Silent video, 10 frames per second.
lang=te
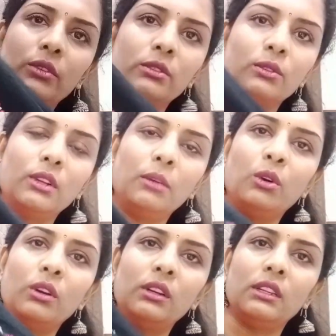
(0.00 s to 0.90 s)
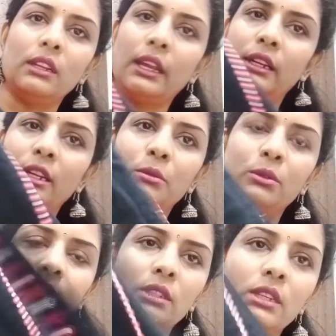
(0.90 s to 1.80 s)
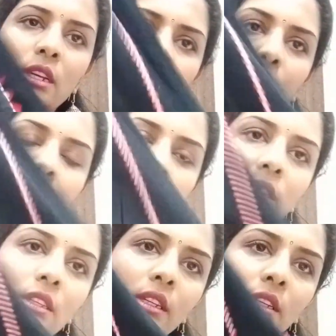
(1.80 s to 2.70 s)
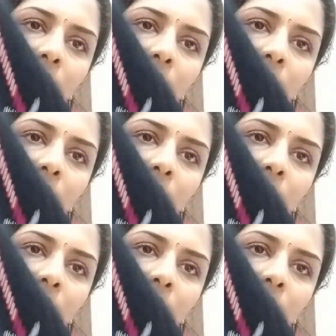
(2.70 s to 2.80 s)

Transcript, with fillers: వేసుకున్నా బాగుంటుంది నైట్ టైమ్స్ కూడా చాలా బాగుంటుంది